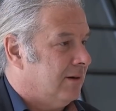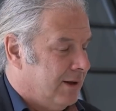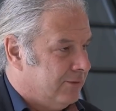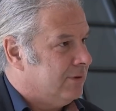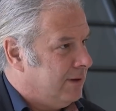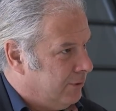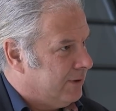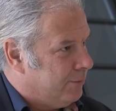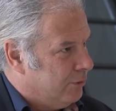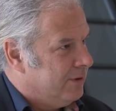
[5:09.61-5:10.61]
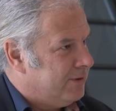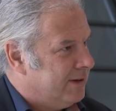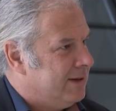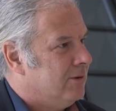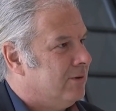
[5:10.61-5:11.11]
also die von der
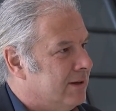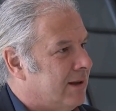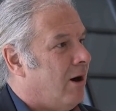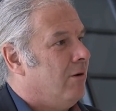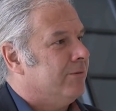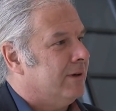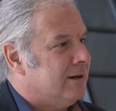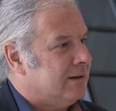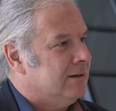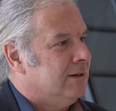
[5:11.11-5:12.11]
Bundesregierung in Auftrag